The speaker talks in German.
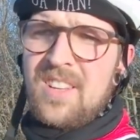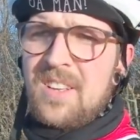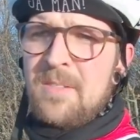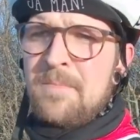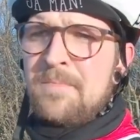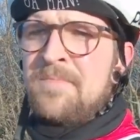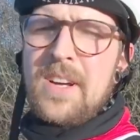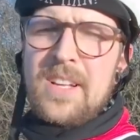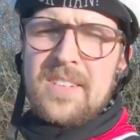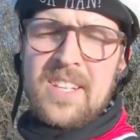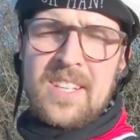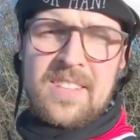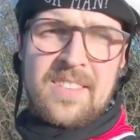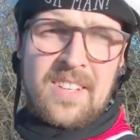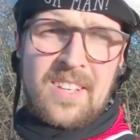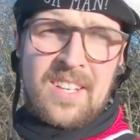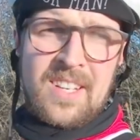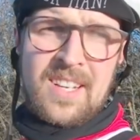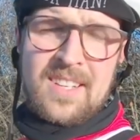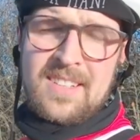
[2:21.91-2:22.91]
Ne? Fahren
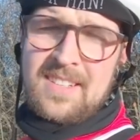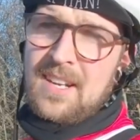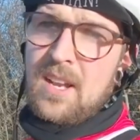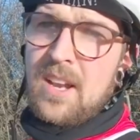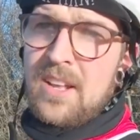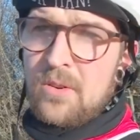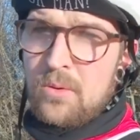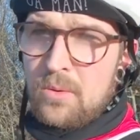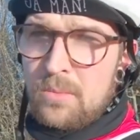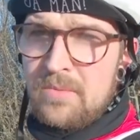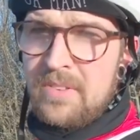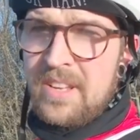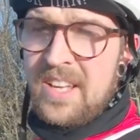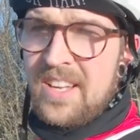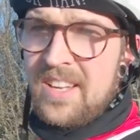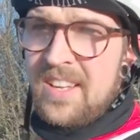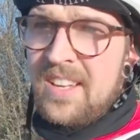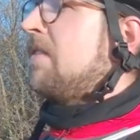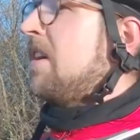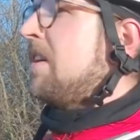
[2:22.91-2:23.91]
tatsächlich gerade einen kleinen Umweg,